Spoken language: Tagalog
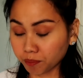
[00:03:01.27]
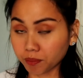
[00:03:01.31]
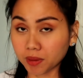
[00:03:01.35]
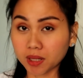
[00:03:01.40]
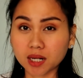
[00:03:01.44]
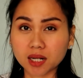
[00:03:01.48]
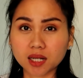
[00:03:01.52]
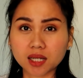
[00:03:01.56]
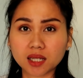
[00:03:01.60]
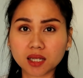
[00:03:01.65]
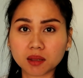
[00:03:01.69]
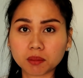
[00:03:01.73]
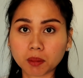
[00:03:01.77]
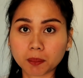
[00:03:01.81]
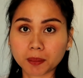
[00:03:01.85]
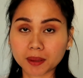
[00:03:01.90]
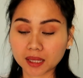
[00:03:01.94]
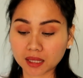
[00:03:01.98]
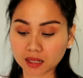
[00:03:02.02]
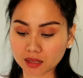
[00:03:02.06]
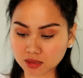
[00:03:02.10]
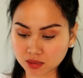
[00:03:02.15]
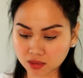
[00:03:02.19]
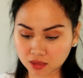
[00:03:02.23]
para
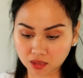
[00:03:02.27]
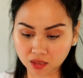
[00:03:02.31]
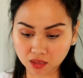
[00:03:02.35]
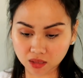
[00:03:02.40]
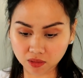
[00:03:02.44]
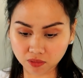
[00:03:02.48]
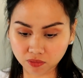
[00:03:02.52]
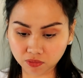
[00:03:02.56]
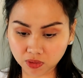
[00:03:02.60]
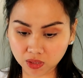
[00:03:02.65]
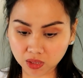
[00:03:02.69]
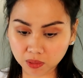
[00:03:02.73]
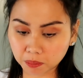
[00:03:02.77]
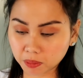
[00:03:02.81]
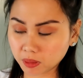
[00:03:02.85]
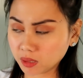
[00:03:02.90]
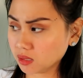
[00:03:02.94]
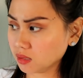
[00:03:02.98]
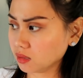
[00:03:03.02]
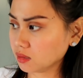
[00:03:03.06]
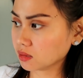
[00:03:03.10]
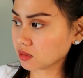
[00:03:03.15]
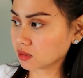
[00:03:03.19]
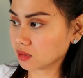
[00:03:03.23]
ipapadala sa
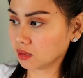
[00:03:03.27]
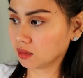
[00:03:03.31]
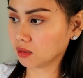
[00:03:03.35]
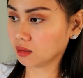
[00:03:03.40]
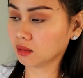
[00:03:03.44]
Philippines.